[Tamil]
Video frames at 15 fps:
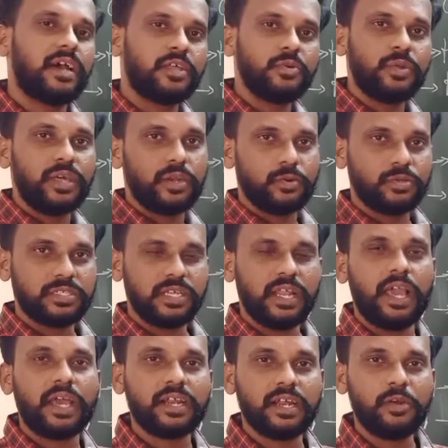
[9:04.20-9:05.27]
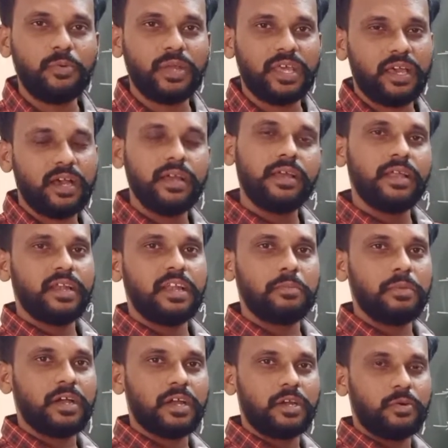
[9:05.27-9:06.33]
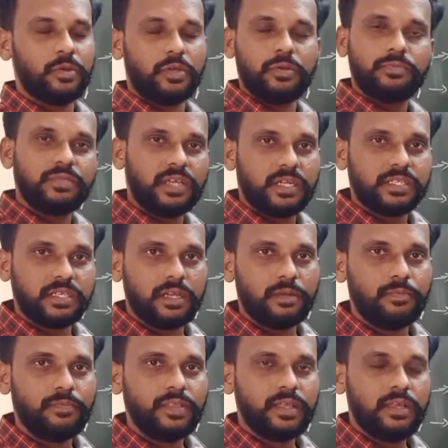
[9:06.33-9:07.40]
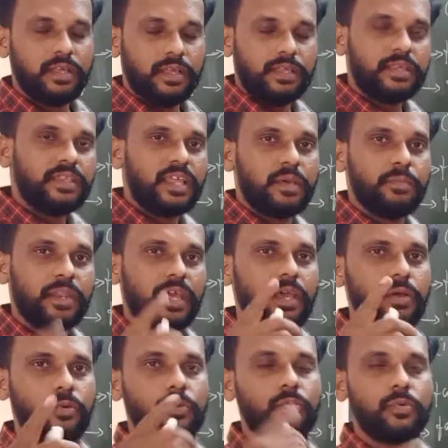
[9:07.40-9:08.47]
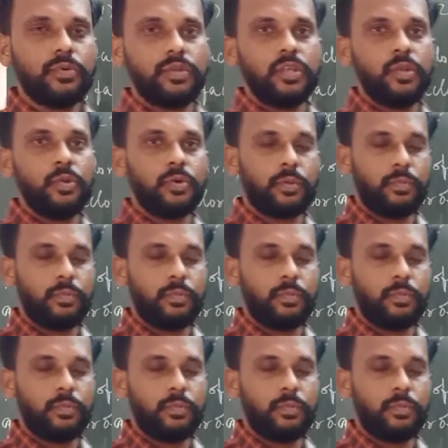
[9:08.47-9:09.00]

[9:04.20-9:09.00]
அதனுடைய ரூட்ஸை யார் கண்டுபிடிக்கா நம்ம கண்டுபிடிக்கும் தட்ஸ் ஆல் இதே மாதிரியே இன்னொரு